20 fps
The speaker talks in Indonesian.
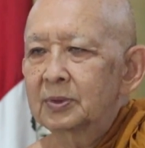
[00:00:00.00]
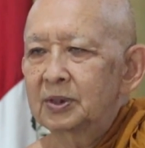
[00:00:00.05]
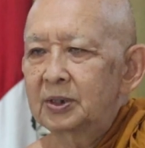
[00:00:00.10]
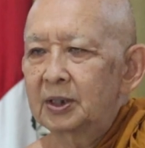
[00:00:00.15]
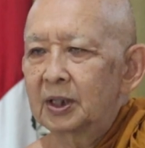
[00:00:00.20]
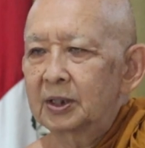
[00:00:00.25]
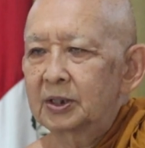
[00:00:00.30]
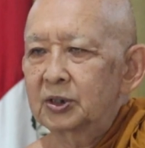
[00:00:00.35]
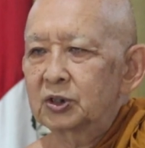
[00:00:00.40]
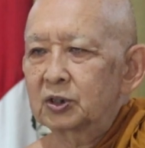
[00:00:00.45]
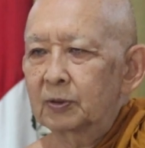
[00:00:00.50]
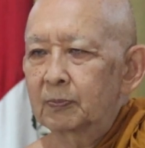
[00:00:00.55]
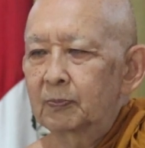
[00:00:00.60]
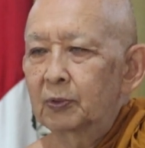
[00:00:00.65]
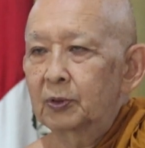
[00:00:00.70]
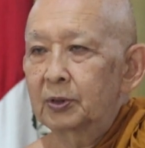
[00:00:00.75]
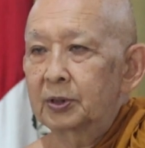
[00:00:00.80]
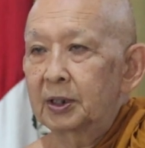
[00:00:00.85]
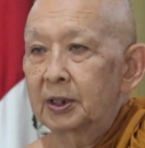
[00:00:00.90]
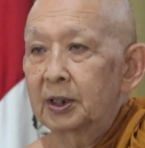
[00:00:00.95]
yang
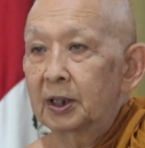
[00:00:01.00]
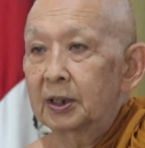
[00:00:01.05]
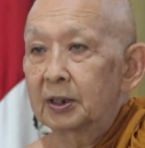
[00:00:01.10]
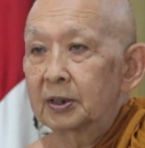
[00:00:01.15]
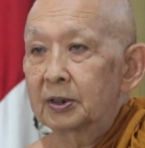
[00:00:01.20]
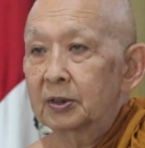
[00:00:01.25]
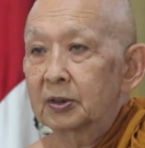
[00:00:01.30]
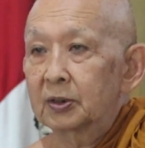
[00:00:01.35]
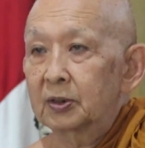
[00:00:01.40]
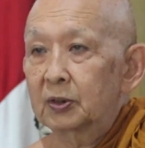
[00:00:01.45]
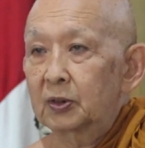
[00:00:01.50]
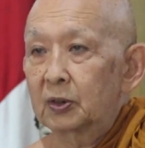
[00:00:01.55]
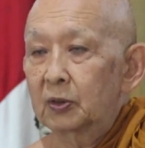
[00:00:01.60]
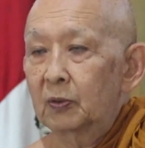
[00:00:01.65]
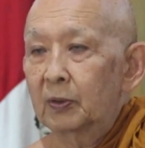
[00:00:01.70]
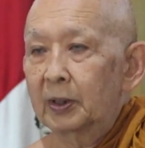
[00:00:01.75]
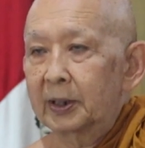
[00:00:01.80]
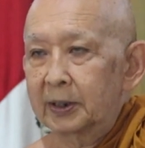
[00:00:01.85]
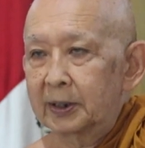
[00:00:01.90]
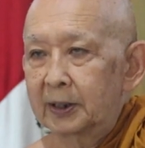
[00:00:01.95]
disebut dengan
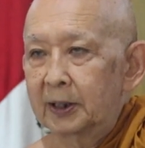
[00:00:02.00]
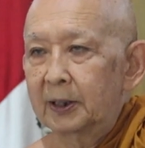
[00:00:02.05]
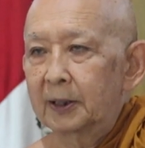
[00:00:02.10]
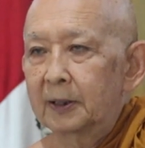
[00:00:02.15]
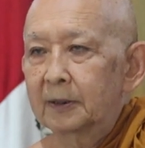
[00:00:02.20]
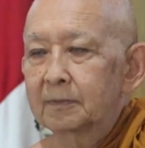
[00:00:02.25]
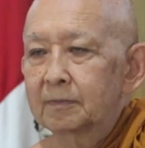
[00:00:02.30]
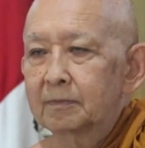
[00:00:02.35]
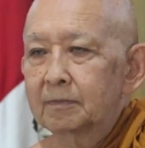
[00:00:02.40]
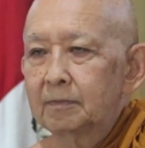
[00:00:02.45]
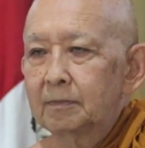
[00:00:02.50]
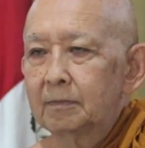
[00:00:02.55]
keluarga.